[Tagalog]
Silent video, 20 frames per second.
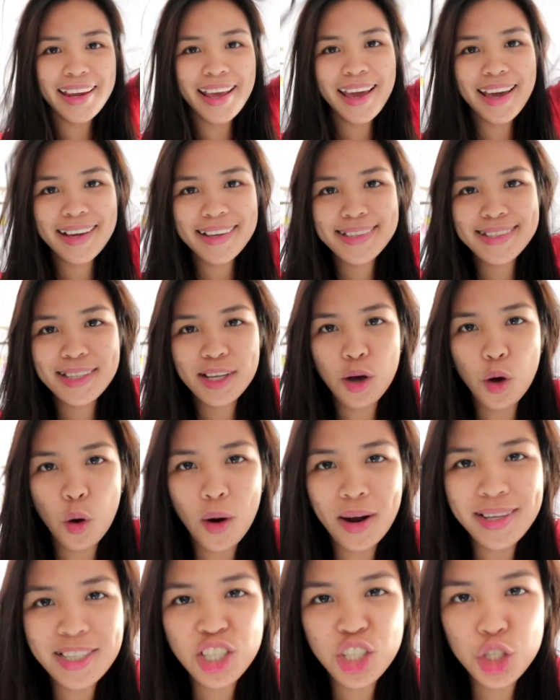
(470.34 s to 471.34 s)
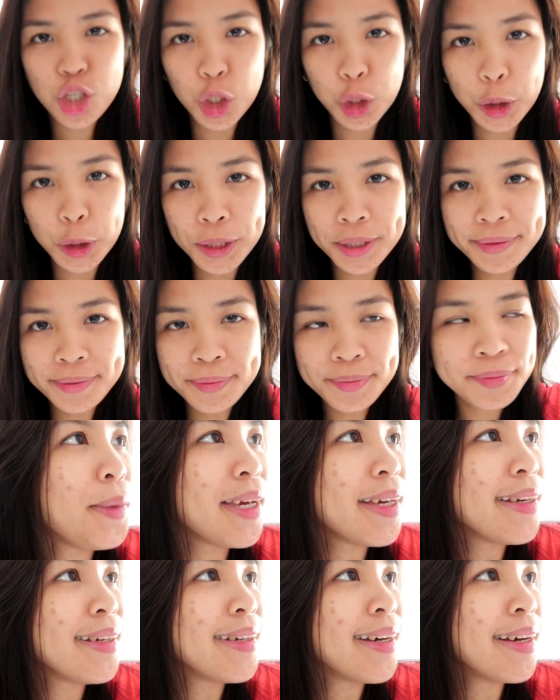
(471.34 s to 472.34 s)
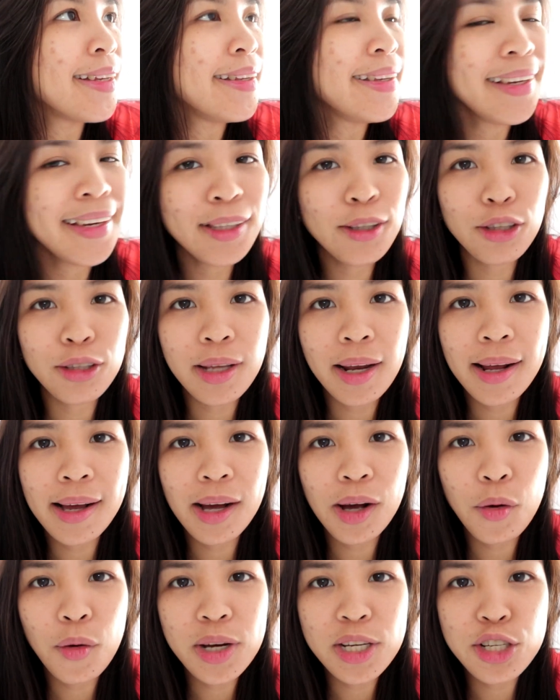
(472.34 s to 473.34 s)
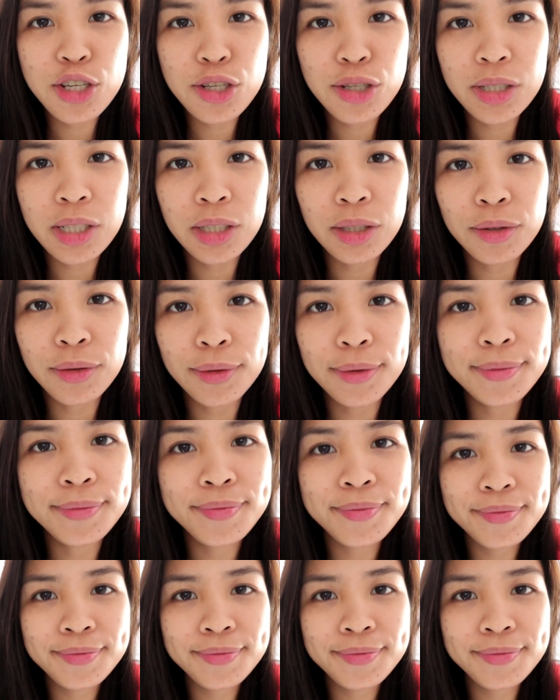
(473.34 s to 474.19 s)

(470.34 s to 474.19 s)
Next question. My God, ito talagang question na to.